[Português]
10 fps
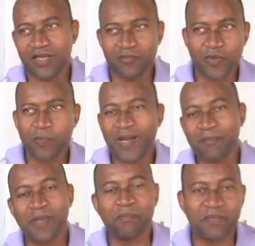meu pai
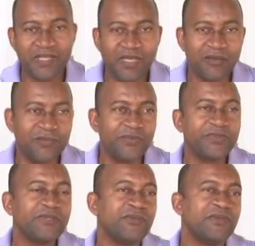bebia
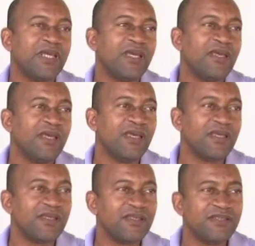muito, né?
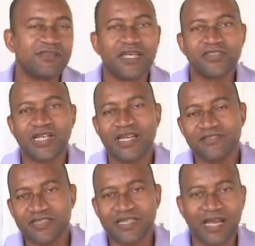E já
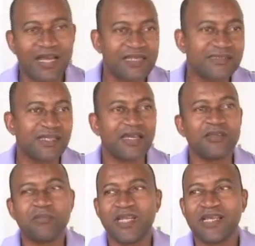chegava em casa
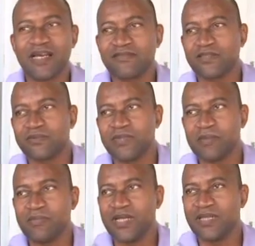e brigava com
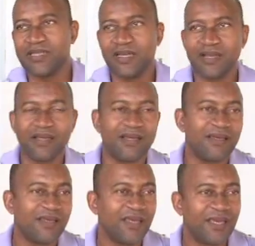minha mãe,
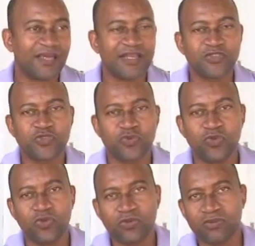era era
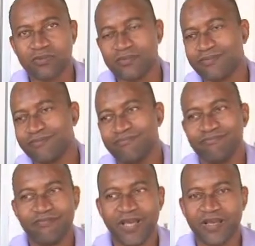soco,
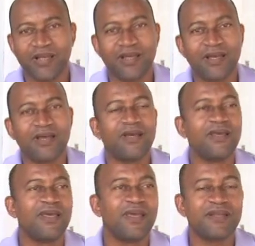era
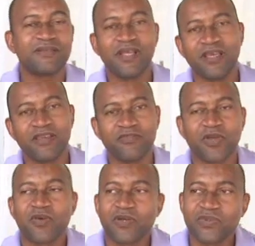era terrível,
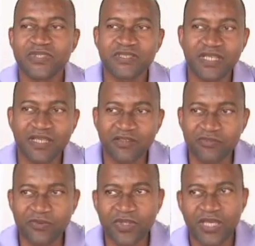era uma coisa
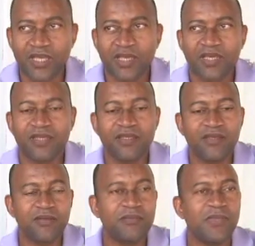terrível.
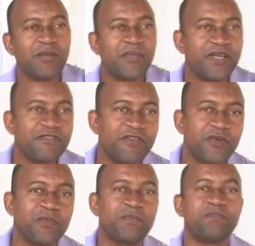E minha mãe veio